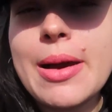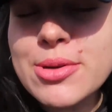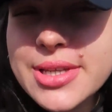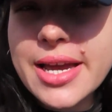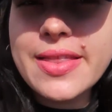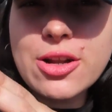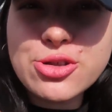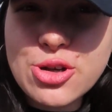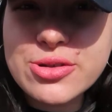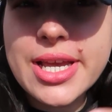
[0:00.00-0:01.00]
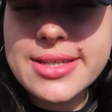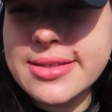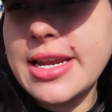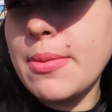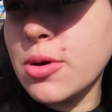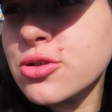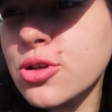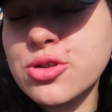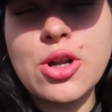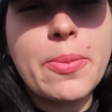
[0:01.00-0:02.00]
Digamos que hay de los dos extremos,
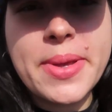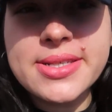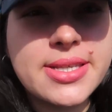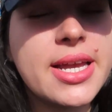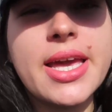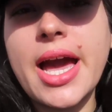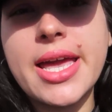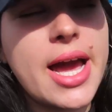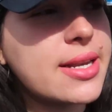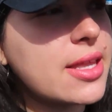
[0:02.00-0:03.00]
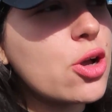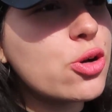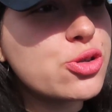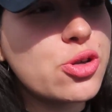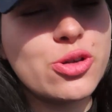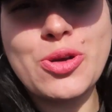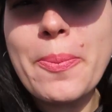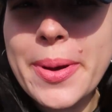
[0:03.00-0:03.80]
no solo piensen que hay arte costoso,